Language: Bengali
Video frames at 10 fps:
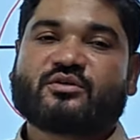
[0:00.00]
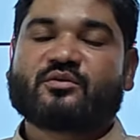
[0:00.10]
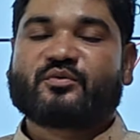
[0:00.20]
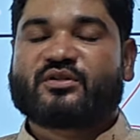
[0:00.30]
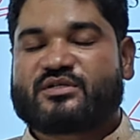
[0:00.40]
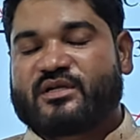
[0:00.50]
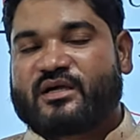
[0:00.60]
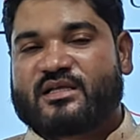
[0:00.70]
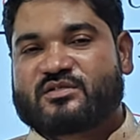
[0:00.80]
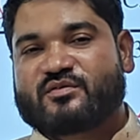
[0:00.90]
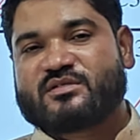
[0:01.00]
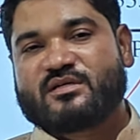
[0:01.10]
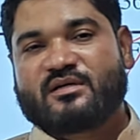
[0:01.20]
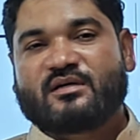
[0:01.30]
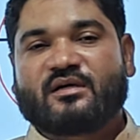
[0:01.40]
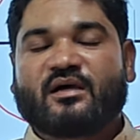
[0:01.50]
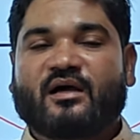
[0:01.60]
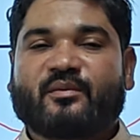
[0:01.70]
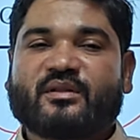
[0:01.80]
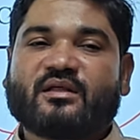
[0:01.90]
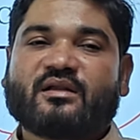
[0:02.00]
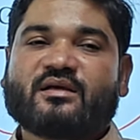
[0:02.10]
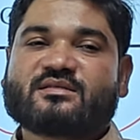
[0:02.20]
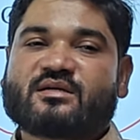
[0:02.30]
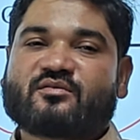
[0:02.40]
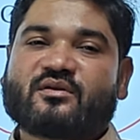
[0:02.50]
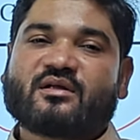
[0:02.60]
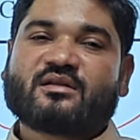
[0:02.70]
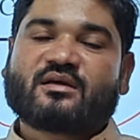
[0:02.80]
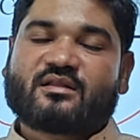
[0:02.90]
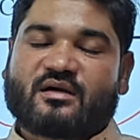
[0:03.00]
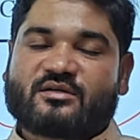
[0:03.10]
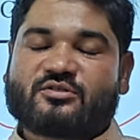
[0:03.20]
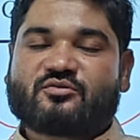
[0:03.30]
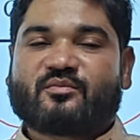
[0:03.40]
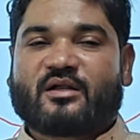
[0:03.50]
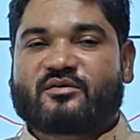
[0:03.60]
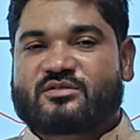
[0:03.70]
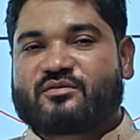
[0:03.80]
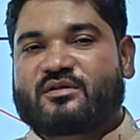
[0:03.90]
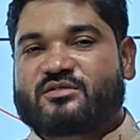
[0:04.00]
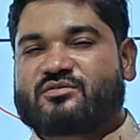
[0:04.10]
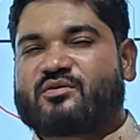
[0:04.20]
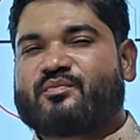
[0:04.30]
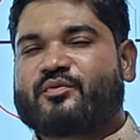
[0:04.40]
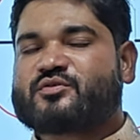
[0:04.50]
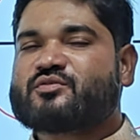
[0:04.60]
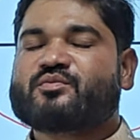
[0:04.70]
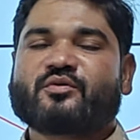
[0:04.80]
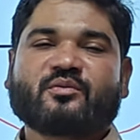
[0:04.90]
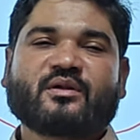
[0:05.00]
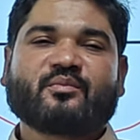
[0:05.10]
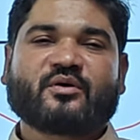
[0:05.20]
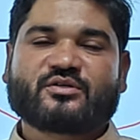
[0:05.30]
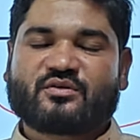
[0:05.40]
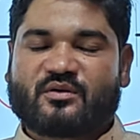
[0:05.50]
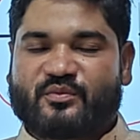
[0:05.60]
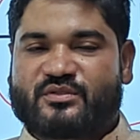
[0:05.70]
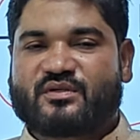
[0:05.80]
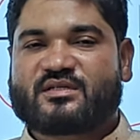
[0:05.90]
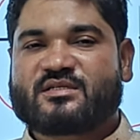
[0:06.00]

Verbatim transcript: অর্জনের প্রত্যাশা নিয়ে কাজ করছি আমাদের এই সেক্টরে টিকে থাকার জন্য ভালো কিছু করার জন্য প্রচুর পরিমাণে পড়াশোনার প্রয়োজন